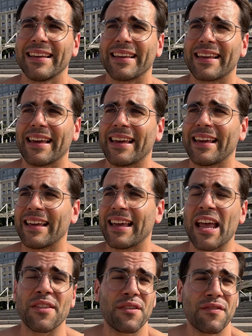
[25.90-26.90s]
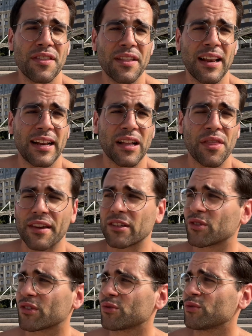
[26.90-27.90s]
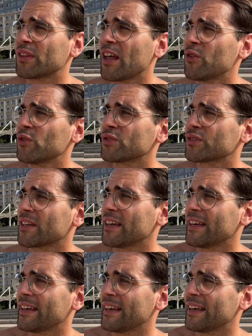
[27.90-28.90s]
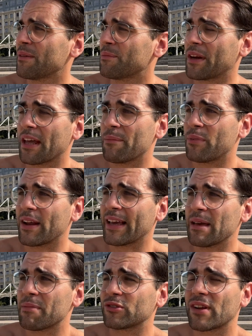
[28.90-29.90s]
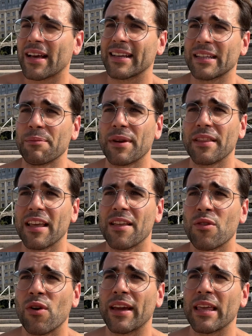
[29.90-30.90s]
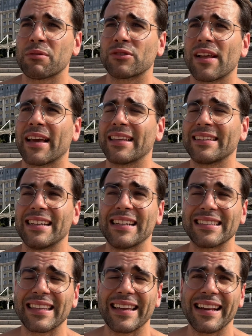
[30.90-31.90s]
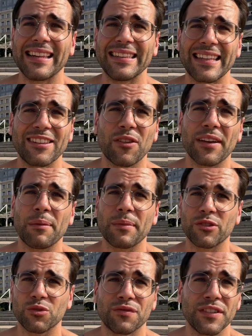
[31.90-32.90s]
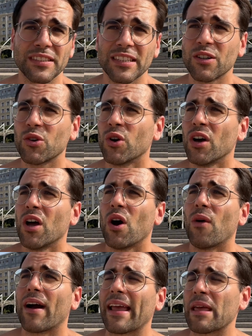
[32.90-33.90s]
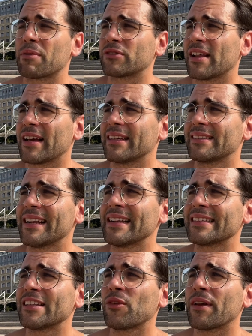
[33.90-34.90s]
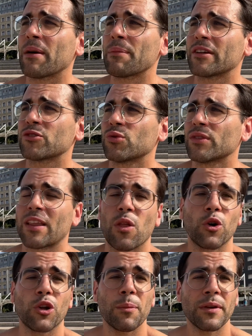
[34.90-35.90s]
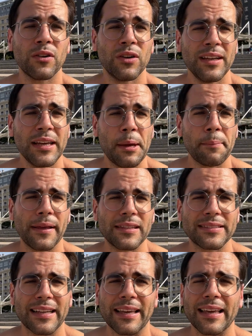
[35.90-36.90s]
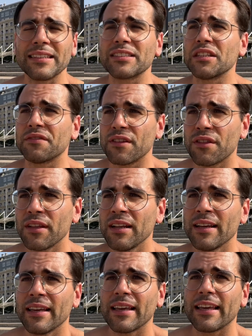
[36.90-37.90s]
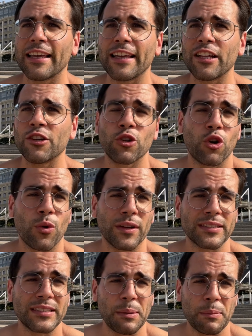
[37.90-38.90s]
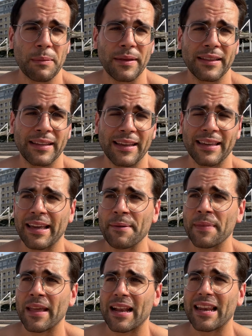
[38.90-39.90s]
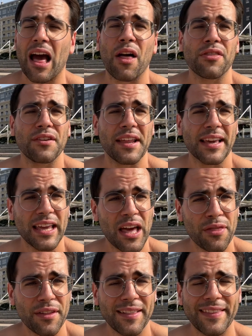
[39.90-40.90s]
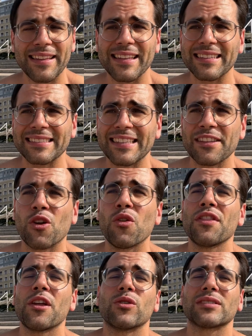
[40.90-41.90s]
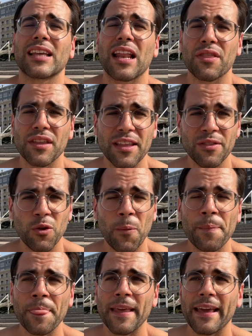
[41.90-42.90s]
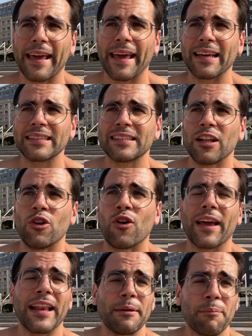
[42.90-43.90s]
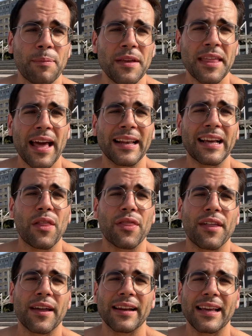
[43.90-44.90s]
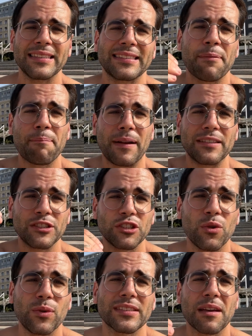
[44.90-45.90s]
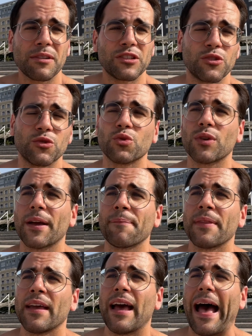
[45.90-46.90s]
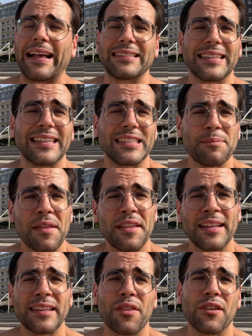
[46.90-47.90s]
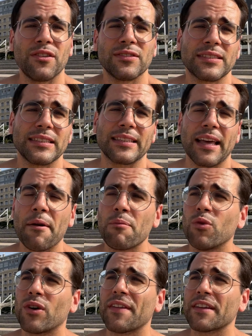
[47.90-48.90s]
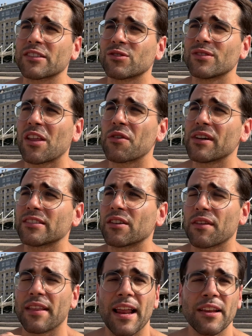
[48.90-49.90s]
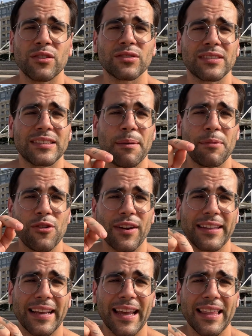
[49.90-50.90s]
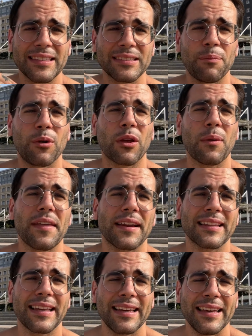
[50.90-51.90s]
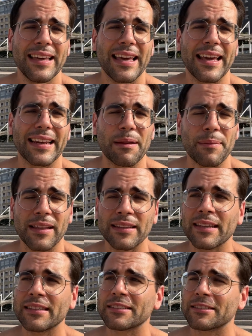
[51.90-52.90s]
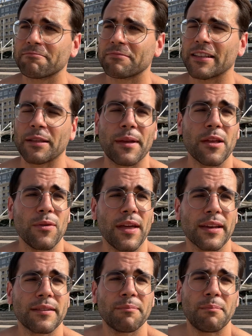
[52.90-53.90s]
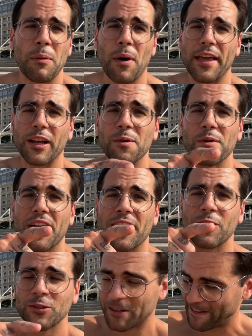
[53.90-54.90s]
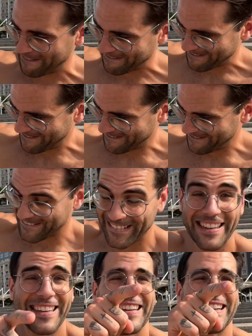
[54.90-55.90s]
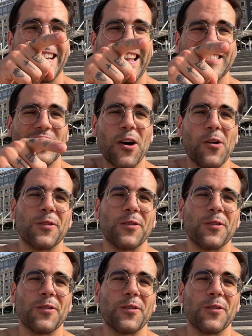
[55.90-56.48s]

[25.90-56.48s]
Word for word: que es difícil alcanzar esos resultados, que por ejemplo aquella persona que esté emprendiendo, aquella persona que esté en intento de cambiar su físico o aquella persona que esté en intento de cambiar su estado económico, piensa que es difícil y no lo es, simplemente que las acciones que hace desde donde lo están haciendo es lo que le impide alcanzar esa expansión o esa versión suya. Así que sin más dilatación, si estás en busca de resultados extraordinarios, te pido que te quedes porque voy a darte herramientas que te van a ayudar. Vamos a incomodarnos Let's go.